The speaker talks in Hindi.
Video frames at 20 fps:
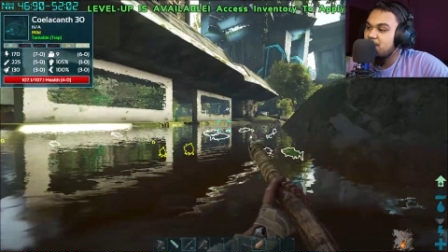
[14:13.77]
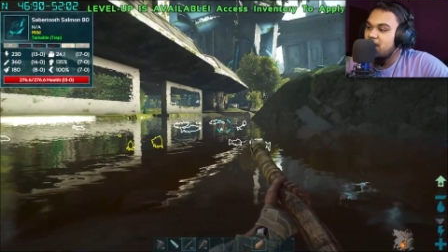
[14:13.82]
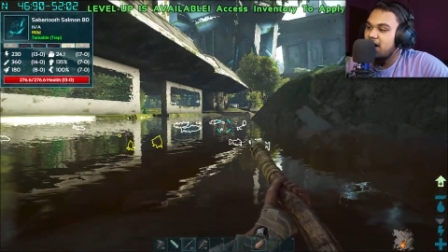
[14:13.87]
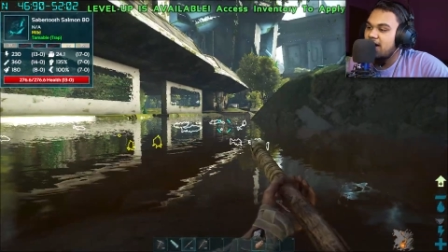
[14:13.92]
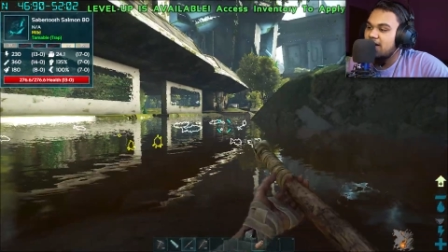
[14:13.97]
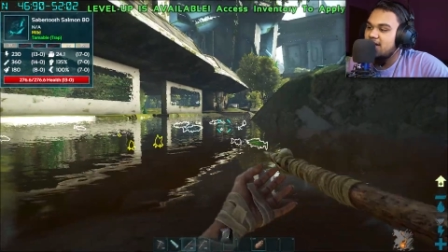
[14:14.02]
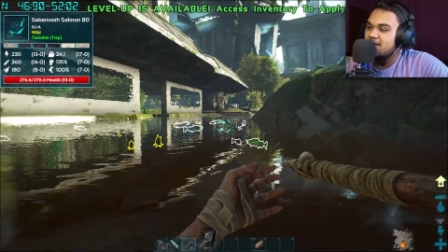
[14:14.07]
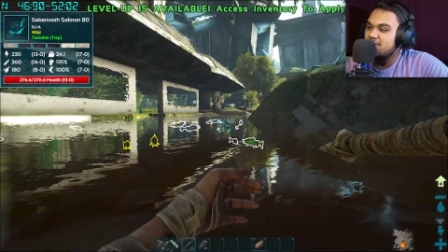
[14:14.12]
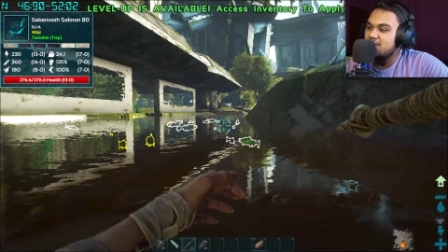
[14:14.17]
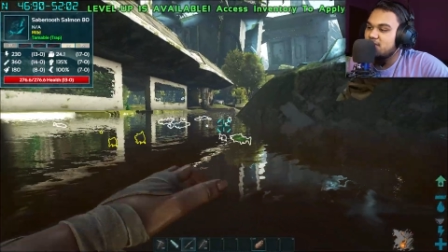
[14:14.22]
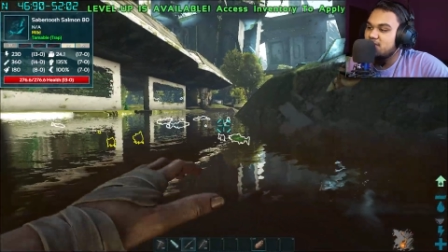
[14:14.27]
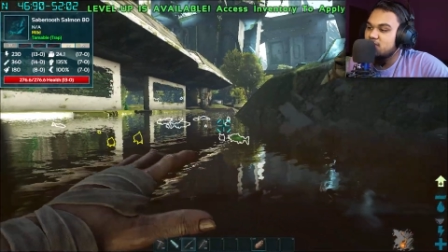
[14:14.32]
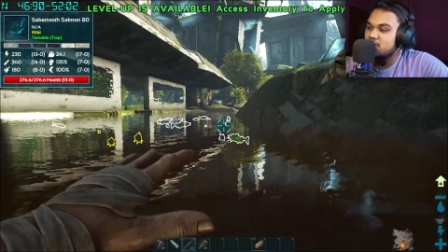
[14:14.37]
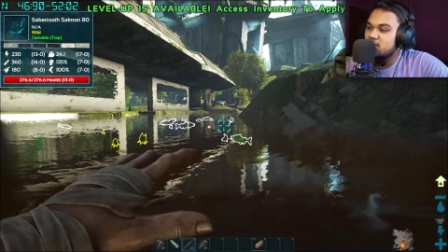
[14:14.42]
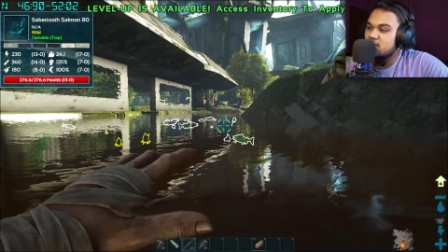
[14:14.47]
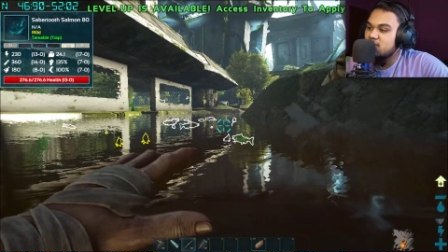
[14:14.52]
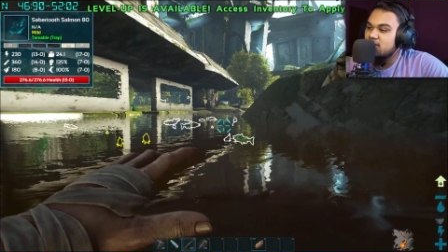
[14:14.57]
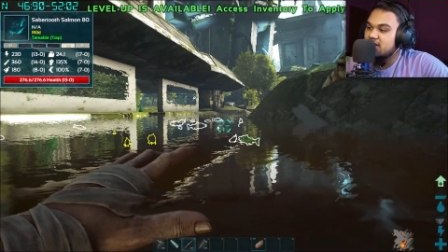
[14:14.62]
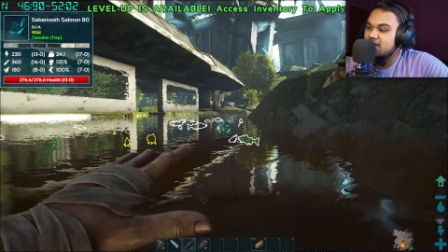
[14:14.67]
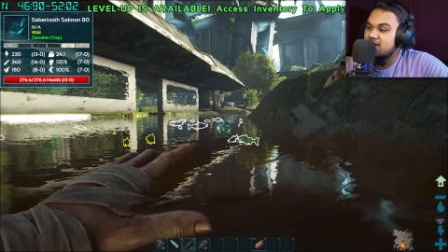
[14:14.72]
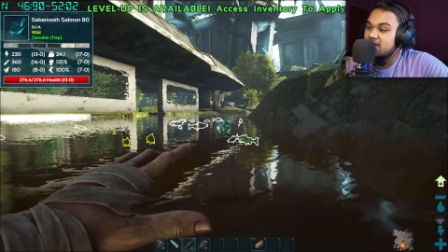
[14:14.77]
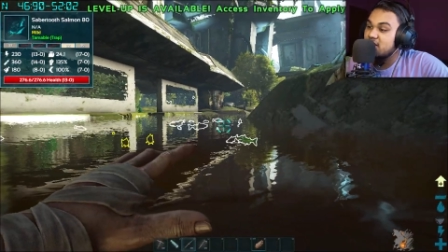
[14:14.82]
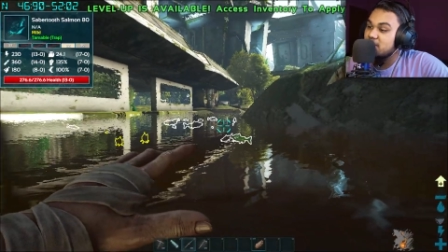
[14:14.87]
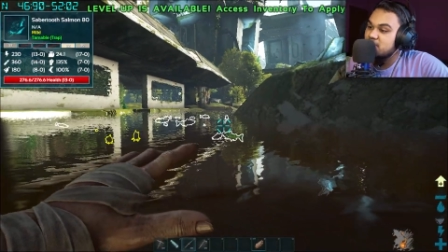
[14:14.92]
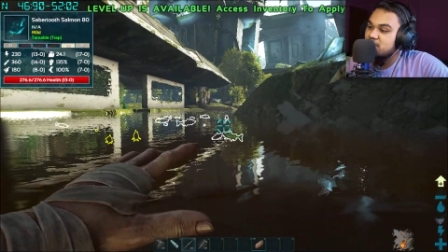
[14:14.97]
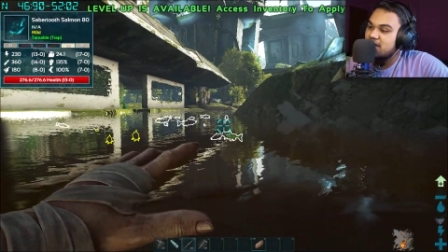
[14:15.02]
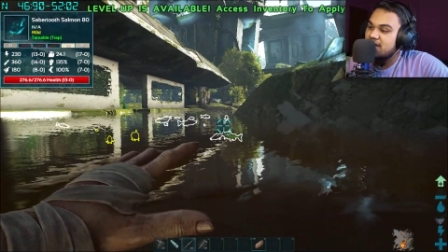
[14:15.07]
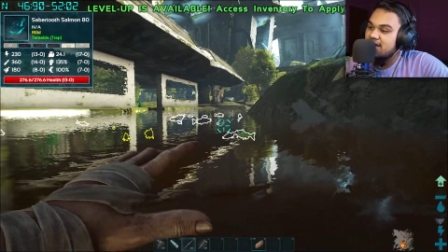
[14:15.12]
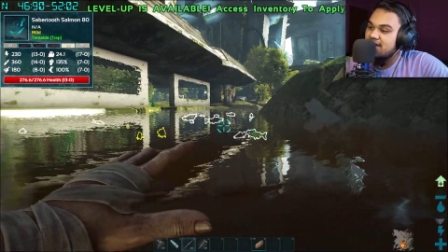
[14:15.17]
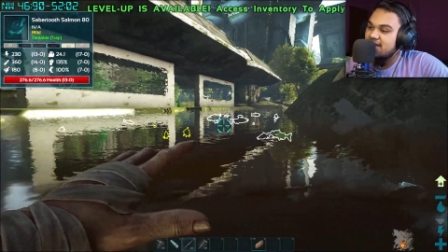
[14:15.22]
पानी में उतरोगे
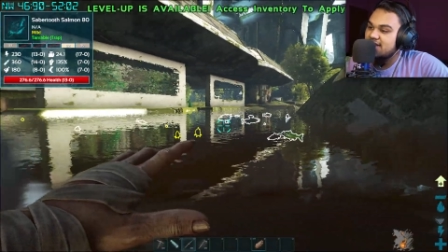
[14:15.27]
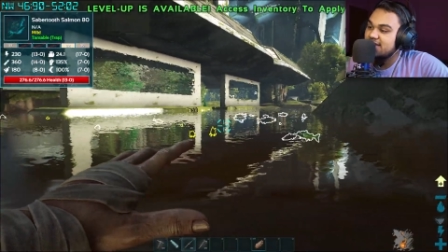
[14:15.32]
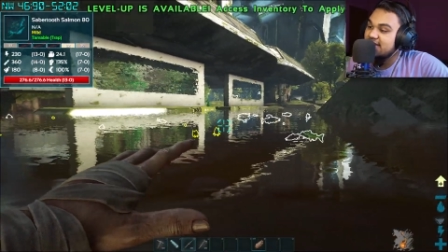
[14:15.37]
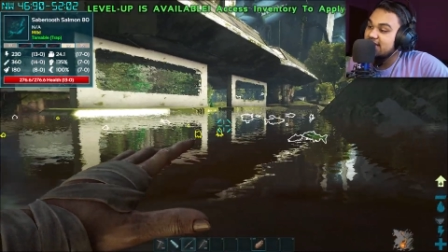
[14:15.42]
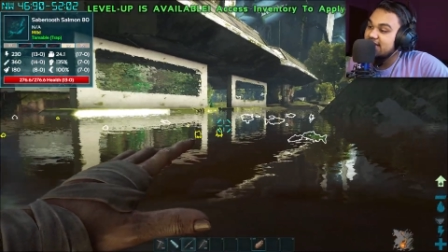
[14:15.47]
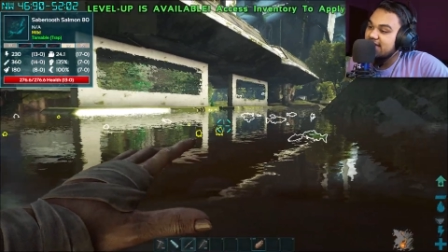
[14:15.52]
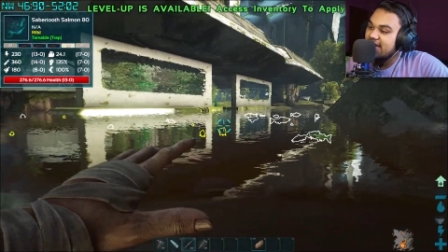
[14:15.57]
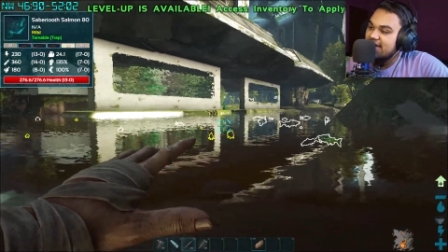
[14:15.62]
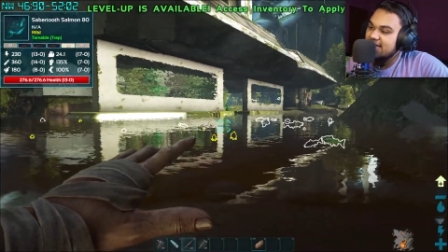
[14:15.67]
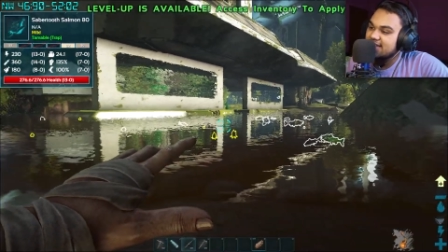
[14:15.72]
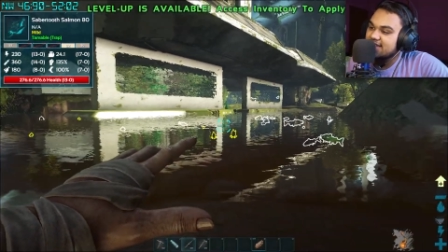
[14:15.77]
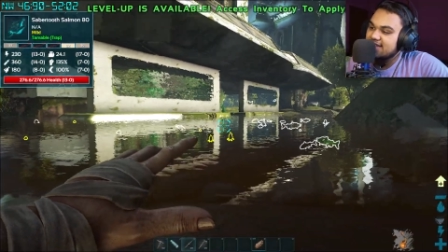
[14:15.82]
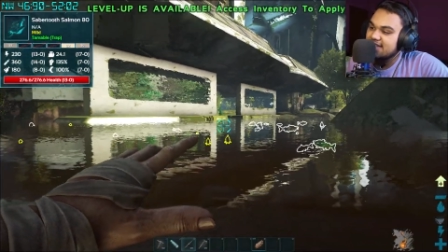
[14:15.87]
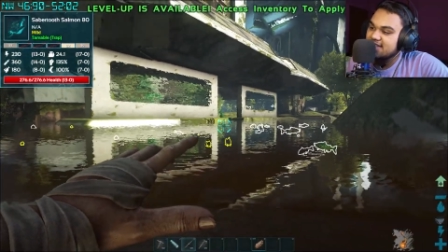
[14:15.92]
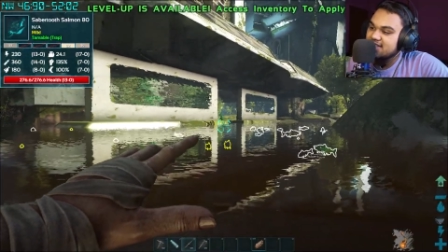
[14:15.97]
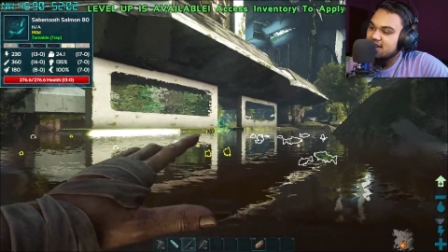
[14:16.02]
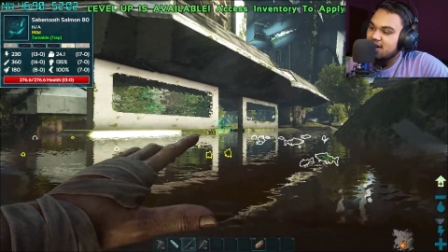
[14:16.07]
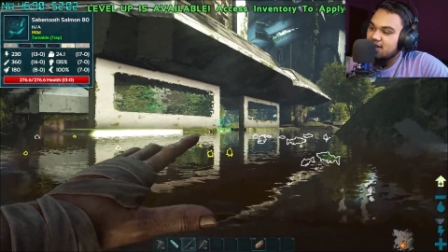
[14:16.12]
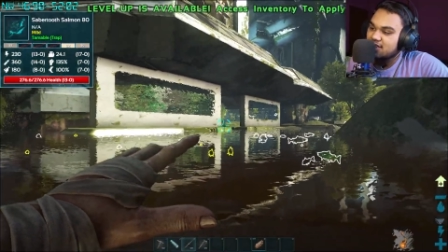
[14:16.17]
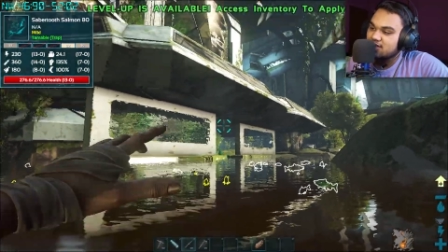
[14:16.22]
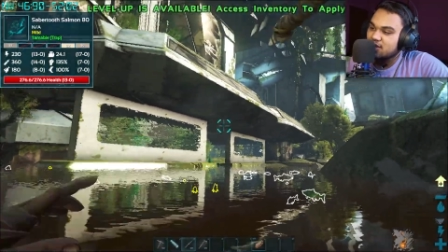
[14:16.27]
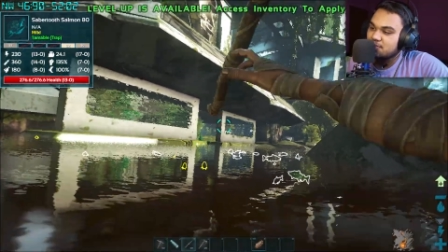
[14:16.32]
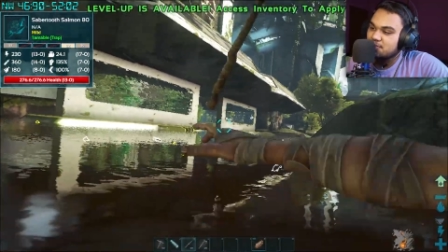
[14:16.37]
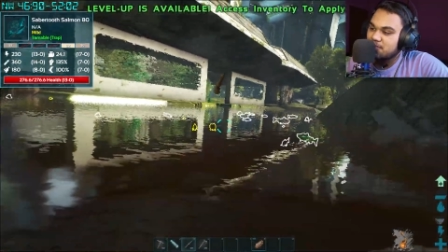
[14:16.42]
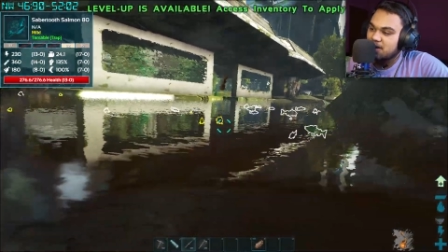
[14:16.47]
तब देख लेंगे कहते हैं कि आजा